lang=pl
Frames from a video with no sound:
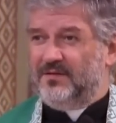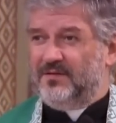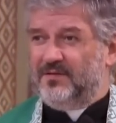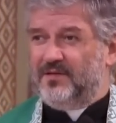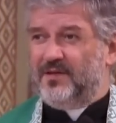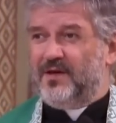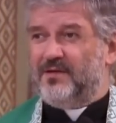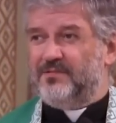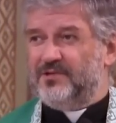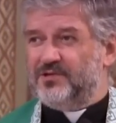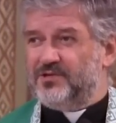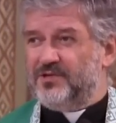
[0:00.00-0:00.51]

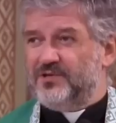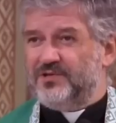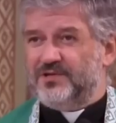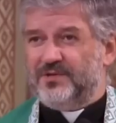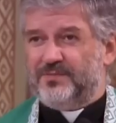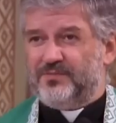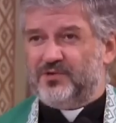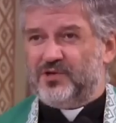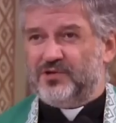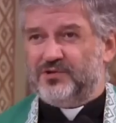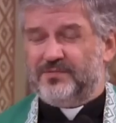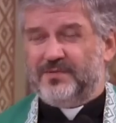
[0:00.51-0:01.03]
Całe
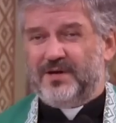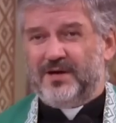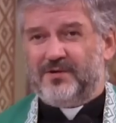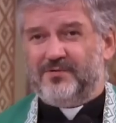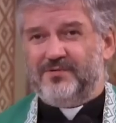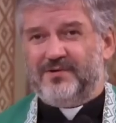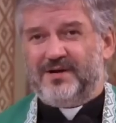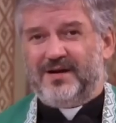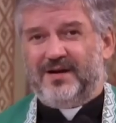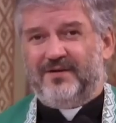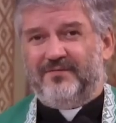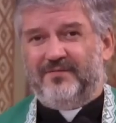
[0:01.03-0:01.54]
życie przeżył
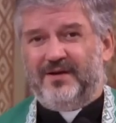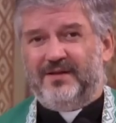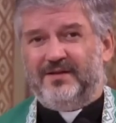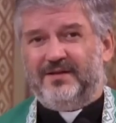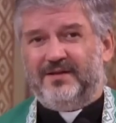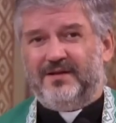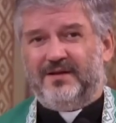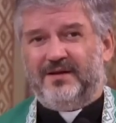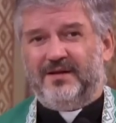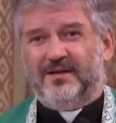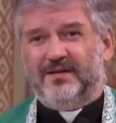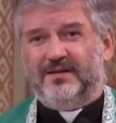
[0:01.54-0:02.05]
jako
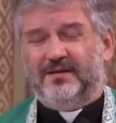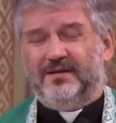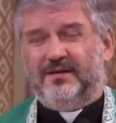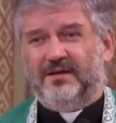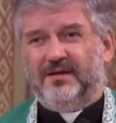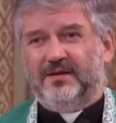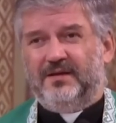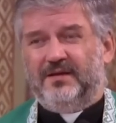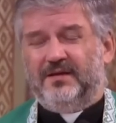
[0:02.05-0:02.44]
kawaler, ale